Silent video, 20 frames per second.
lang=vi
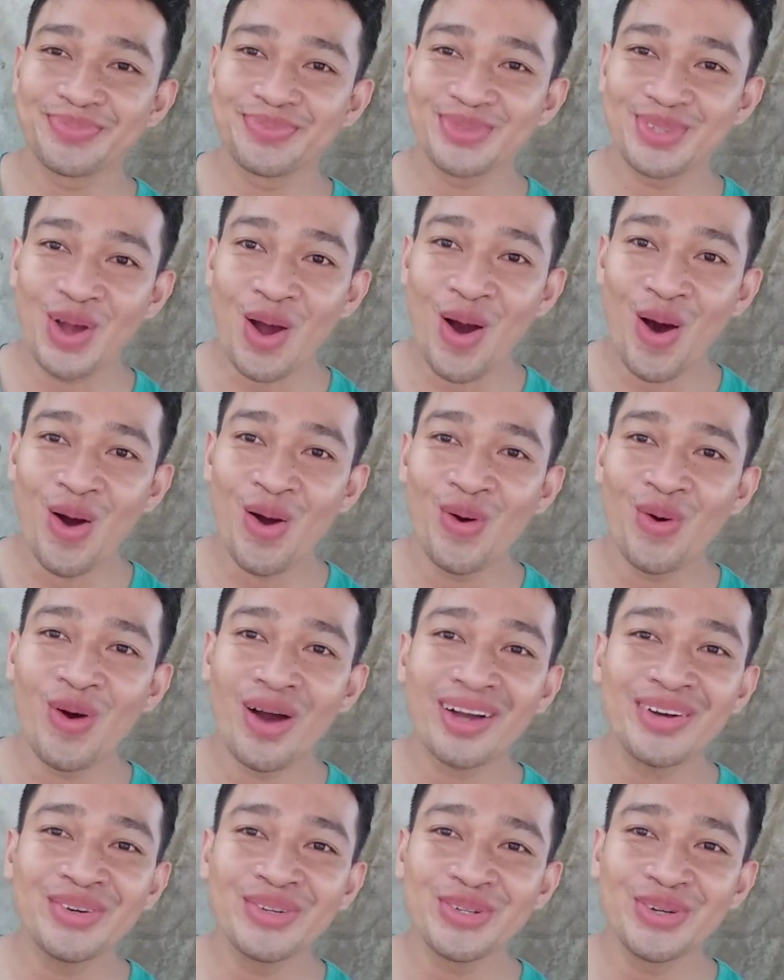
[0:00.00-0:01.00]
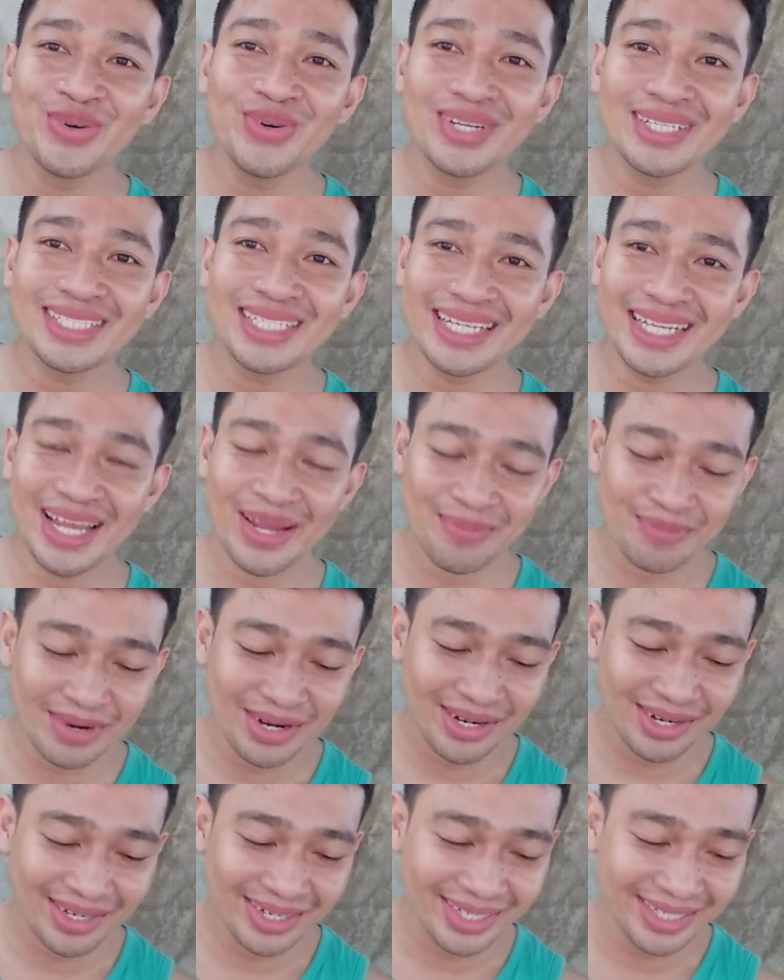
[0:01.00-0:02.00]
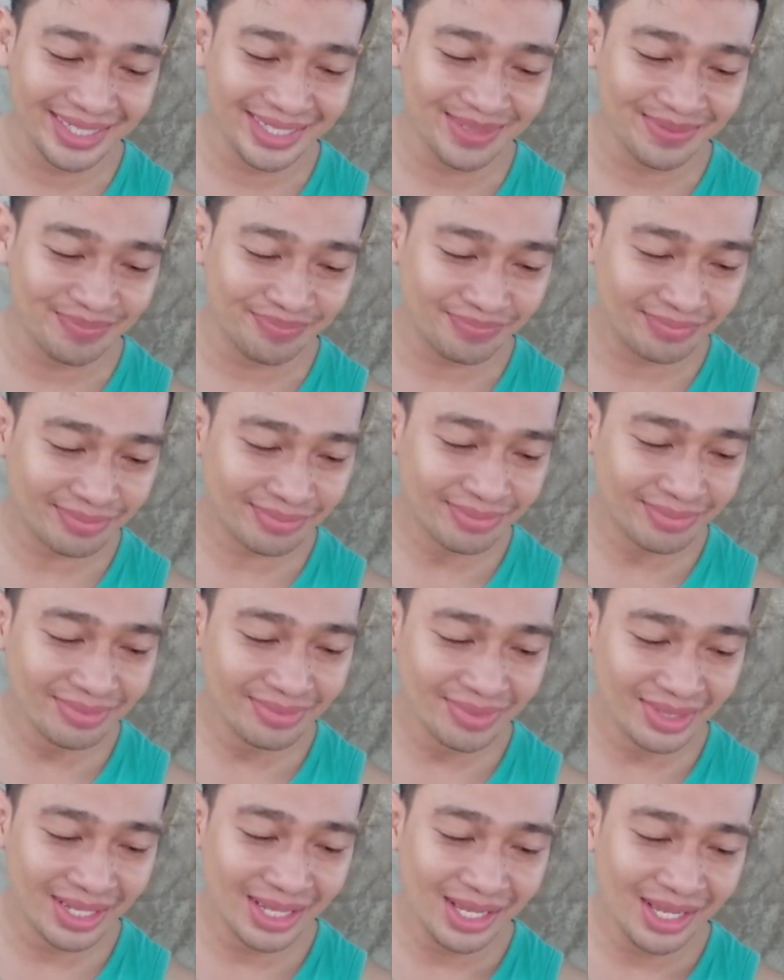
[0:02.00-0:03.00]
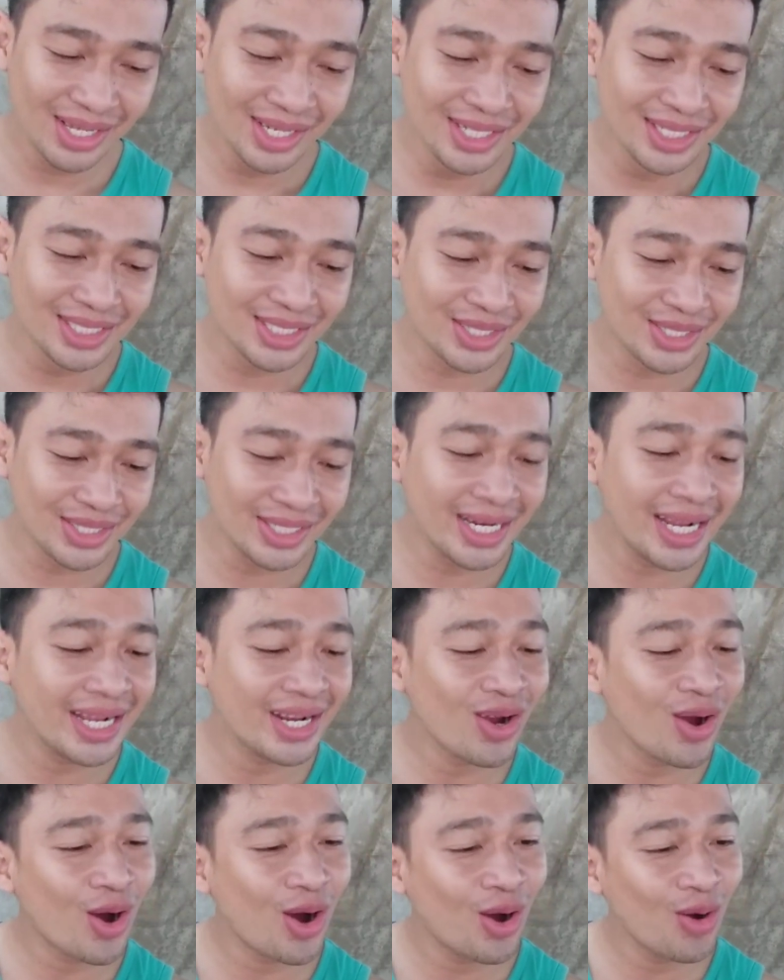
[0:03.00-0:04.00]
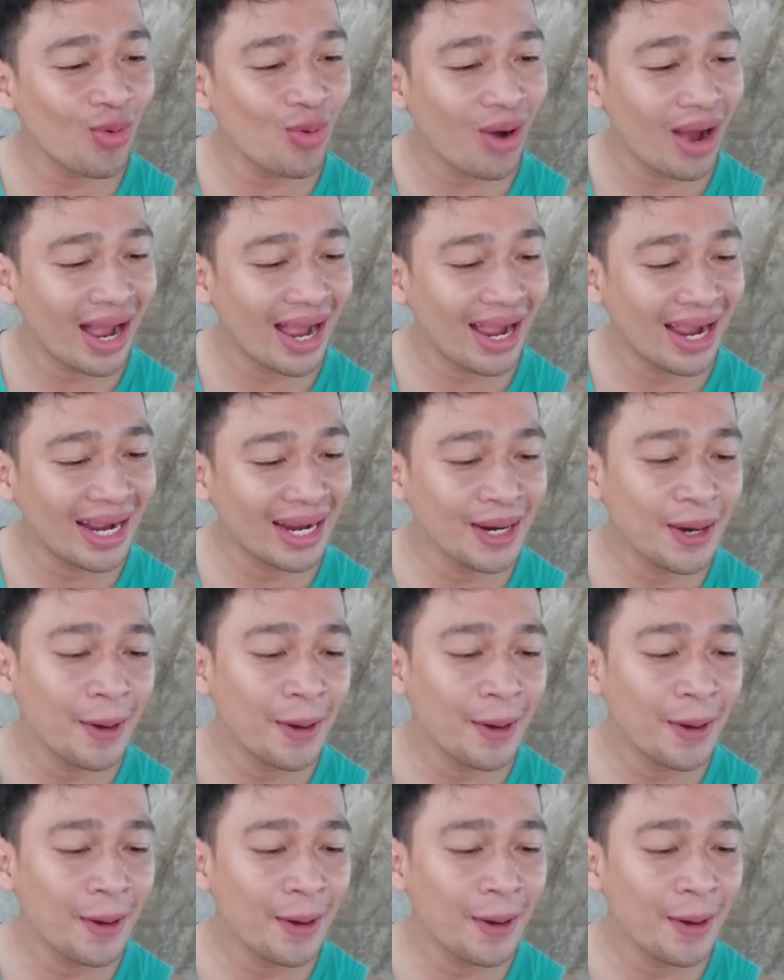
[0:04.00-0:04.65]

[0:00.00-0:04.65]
Ngon quá cô chú anh chị em ơi Sữa này ngon quá